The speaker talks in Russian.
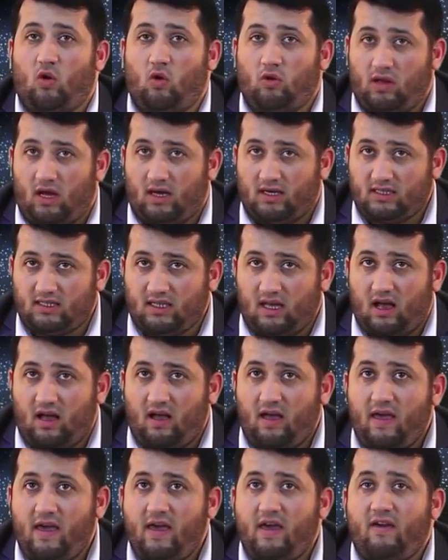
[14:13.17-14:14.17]
то
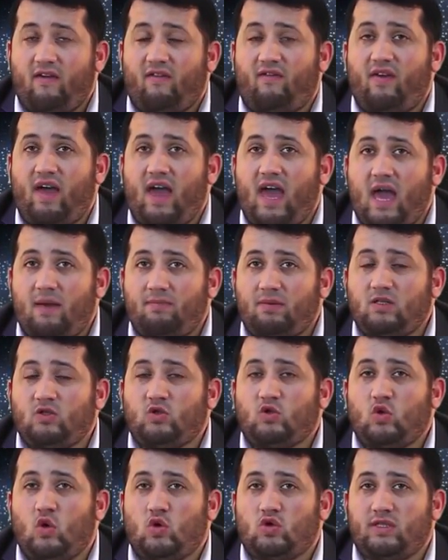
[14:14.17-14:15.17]
именно здесь
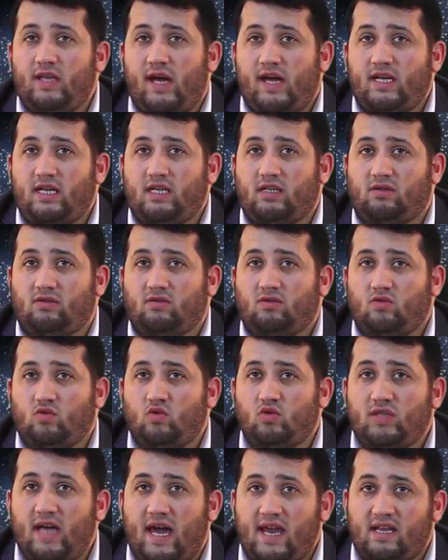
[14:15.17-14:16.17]
харака
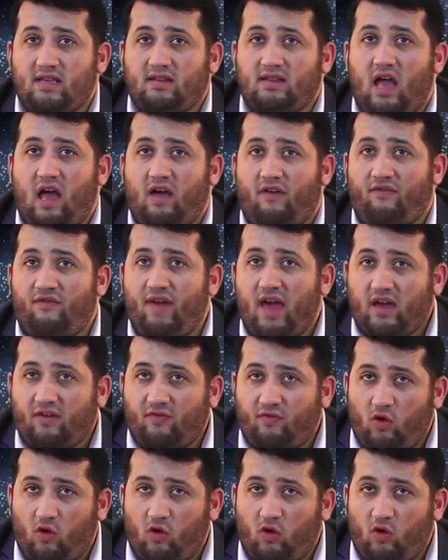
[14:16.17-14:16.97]
заменяется сукуном.